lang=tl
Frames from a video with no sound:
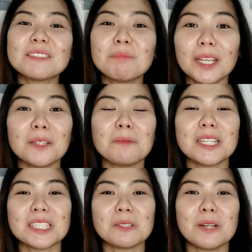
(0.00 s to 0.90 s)
Pero
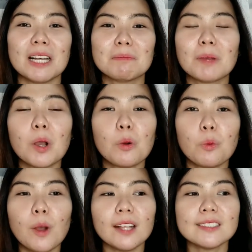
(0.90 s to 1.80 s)
Beshiwap,
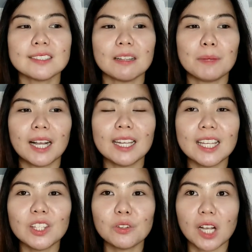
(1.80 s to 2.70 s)
once na
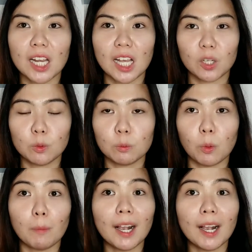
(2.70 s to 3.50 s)
magaling yung kalaro mo,